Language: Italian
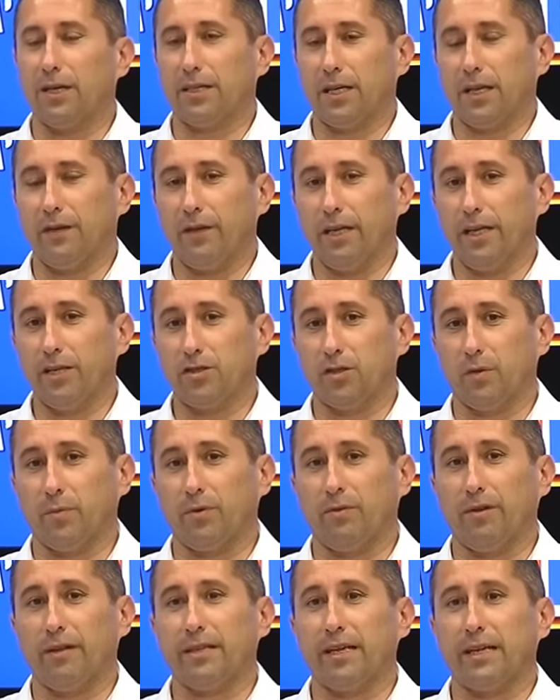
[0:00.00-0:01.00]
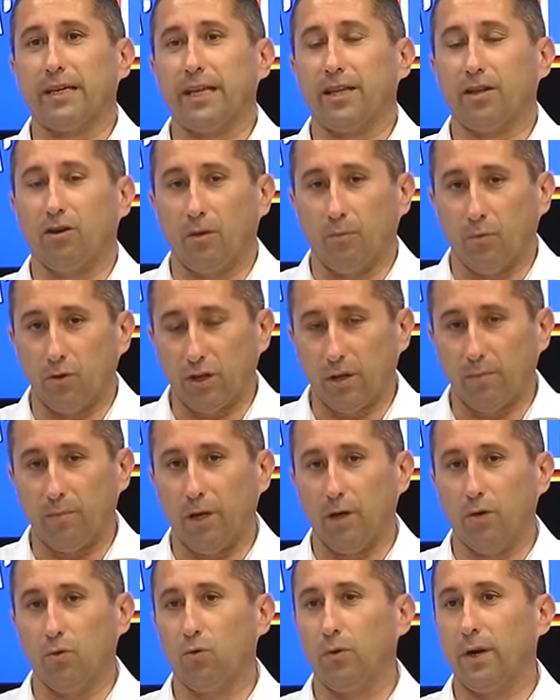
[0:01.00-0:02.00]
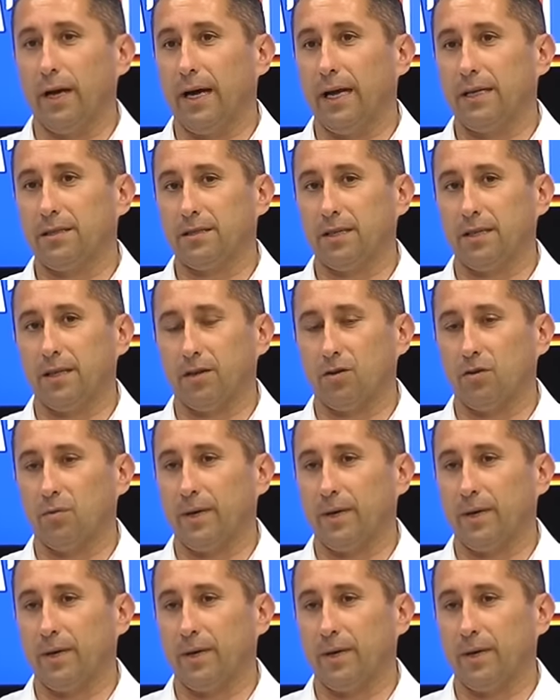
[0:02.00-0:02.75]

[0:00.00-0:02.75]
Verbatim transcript: a Treviso, provate a chiederlo a Montebelluna, al sindaco